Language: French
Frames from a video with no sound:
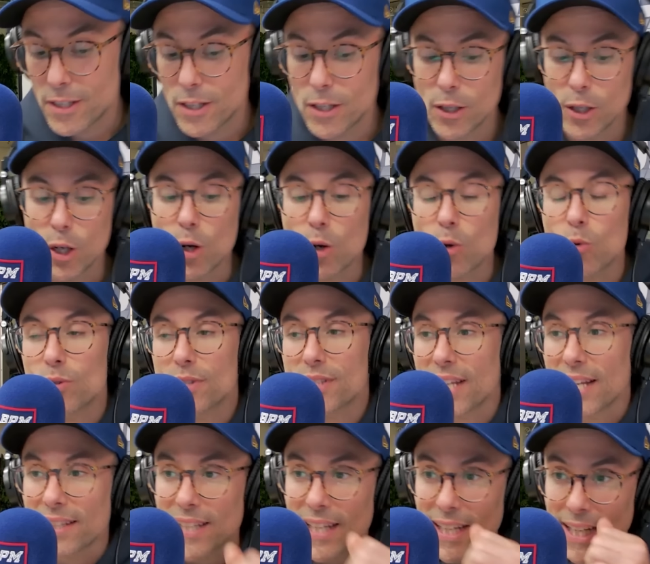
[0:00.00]
Là où c'est
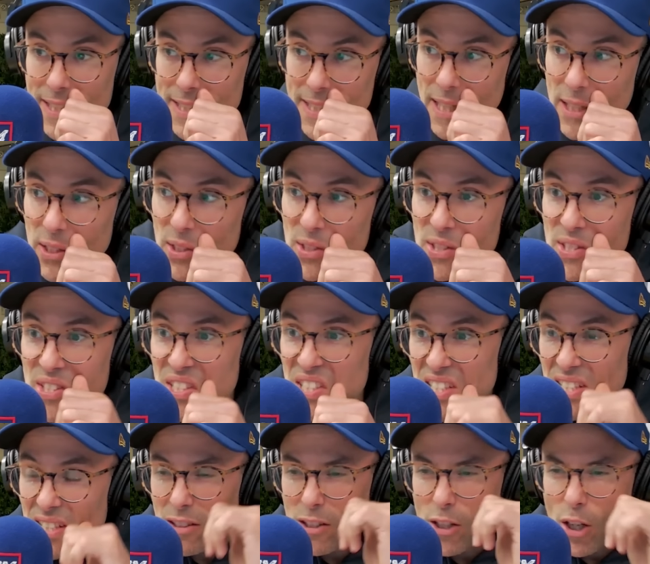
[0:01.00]
intéressant, tu as
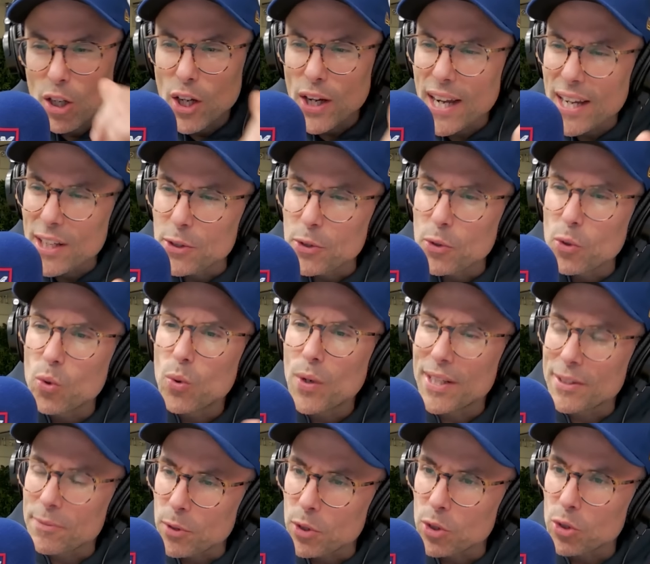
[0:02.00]
dit Colorado,
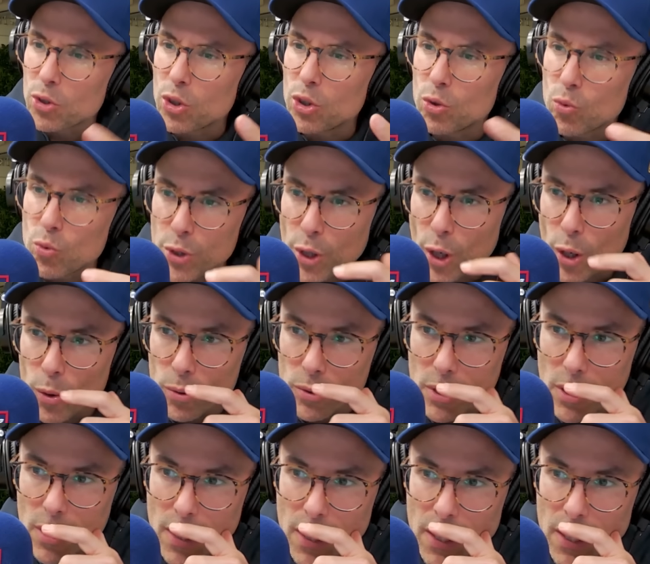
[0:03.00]
Edmonton ou une autre